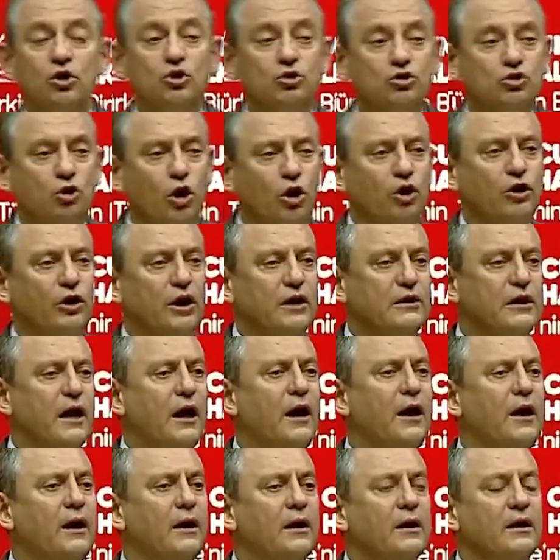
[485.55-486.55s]
Sonra
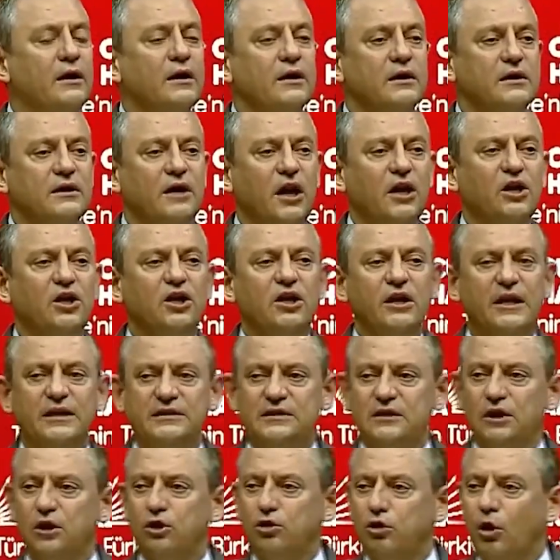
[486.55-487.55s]
da yeni
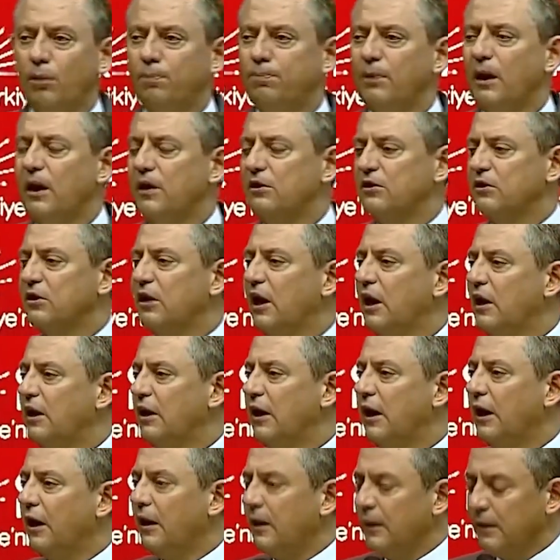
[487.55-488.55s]
nesil
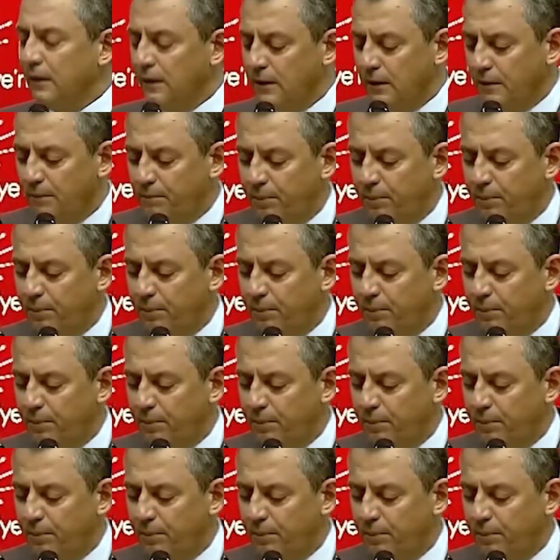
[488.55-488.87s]
toplantılarla